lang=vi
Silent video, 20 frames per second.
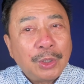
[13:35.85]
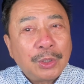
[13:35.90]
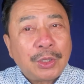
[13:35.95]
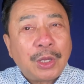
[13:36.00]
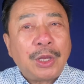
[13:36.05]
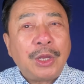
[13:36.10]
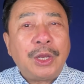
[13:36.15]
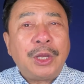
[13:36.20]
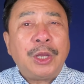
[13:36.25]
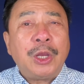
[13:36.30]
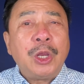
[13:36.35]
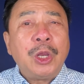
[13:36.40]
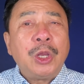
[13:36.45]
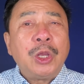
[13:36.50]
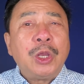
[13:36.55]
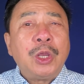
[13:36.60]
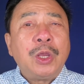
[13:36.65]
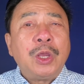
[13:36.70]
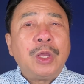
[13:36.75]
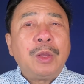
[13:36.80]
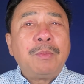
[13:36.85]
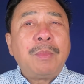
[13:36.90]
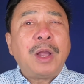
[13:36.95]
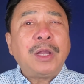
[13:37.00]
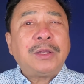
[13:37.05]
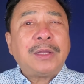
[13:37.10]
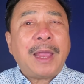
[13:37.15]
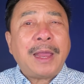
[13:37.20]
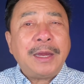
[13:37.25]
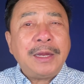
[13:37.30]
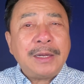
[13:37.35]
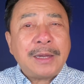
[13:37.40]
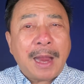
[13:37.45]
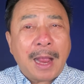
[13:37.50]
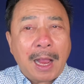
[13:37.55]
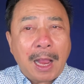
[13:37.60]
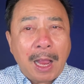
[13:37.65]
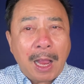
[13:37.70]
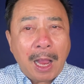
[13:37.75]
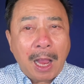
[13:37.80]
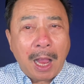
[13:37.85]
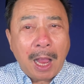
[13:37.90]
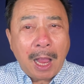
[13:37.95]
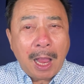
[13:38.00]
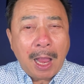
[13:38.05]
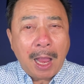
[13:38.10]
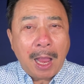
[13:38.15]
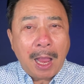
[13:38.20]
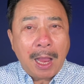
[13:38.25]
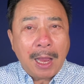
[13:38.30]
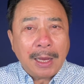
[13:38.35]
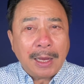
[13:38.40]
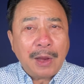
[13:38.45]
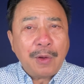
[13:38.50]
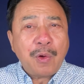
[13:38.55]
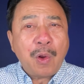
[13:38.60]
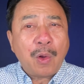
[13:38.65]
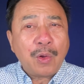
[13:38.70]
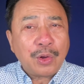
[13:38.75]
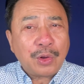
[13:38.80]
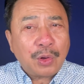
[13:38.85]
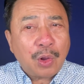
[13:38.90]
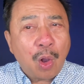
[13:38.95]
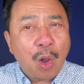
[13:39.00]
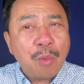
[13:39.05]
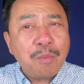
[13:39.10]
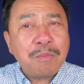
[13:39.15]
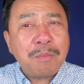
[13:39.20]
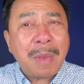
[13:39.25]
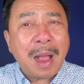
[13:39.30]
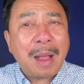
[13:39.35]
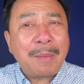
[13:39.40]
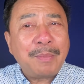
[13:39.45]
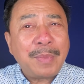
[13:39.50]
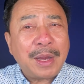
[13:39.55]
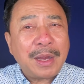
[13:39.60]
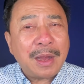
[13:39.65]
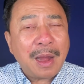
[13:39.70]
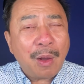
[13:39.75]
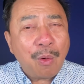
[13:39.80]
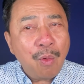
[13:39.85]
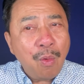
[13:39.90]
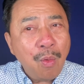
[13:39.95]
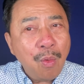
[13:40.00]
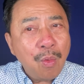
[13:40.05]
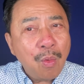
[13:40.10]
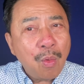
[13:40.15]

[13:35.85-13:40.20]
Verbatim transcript: Thì mới thấy rằng cái nồi cơm mà mình nấu